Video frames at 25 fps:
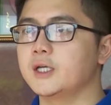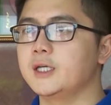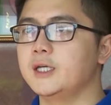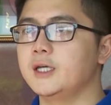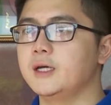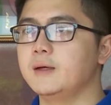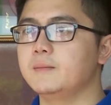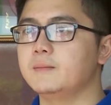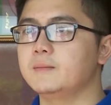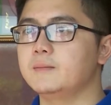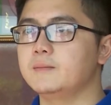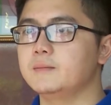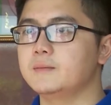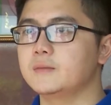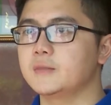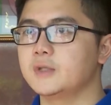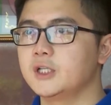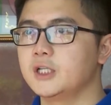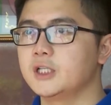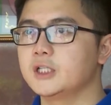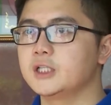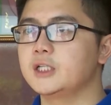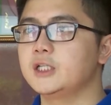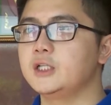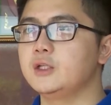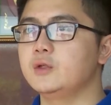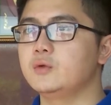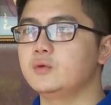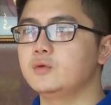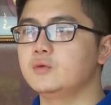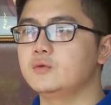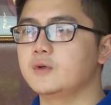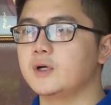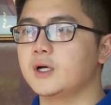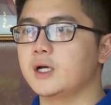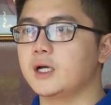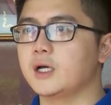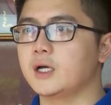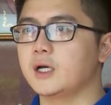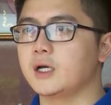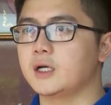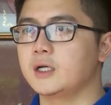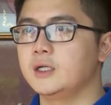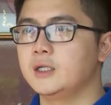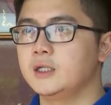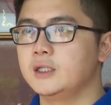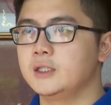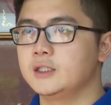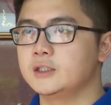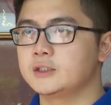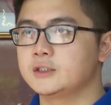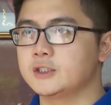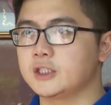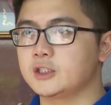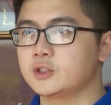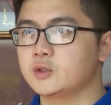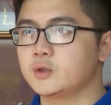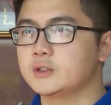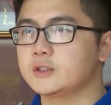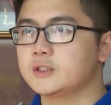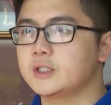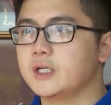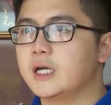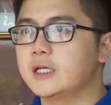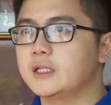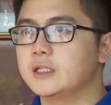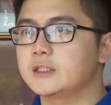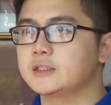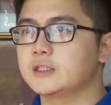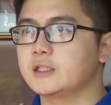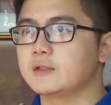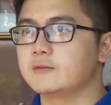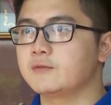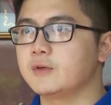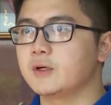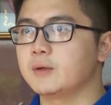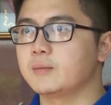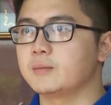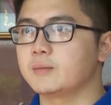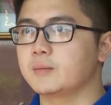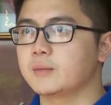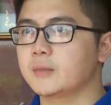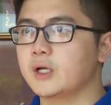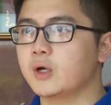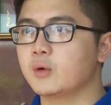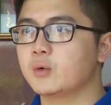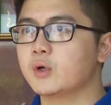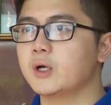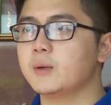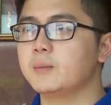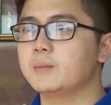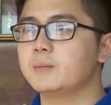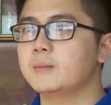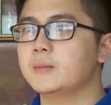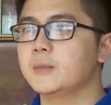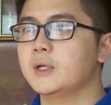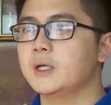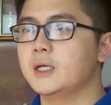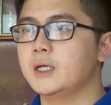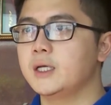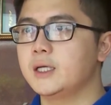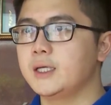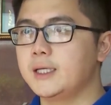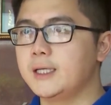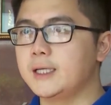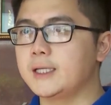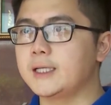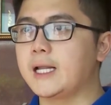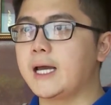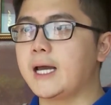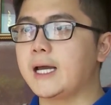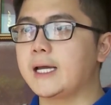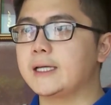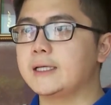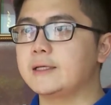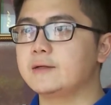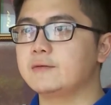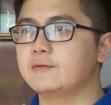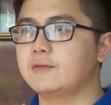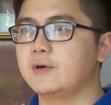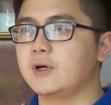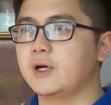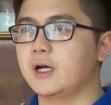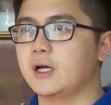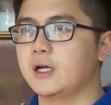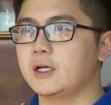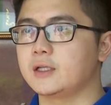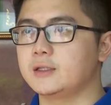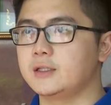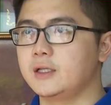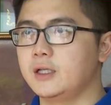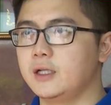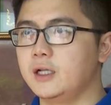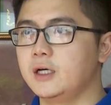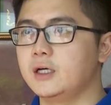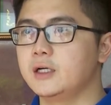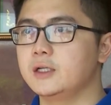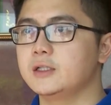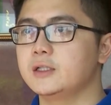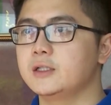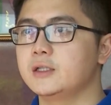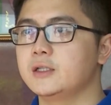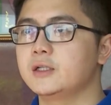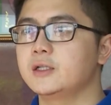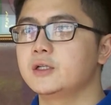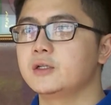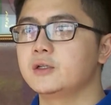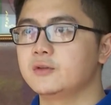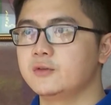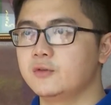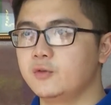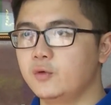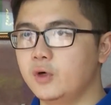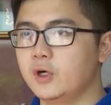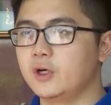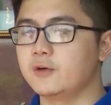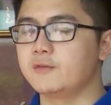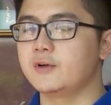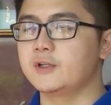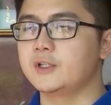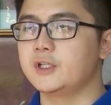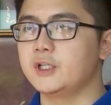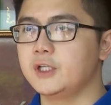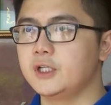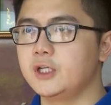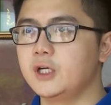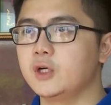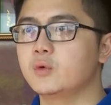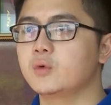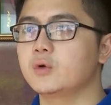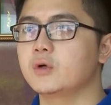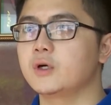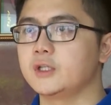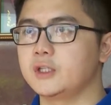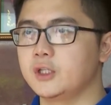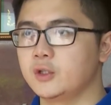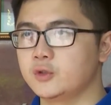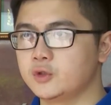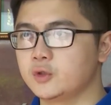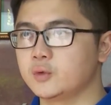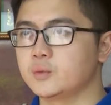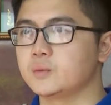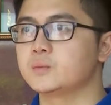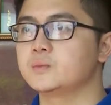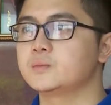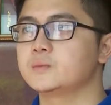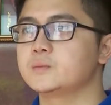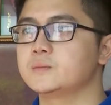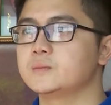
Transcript: kinh nghiệm nghiên cứu và sản xuất ra những sản phẩm cao cấp hiện đại và tiện lợi phù hợp với thị hiếu của người tiêu dùng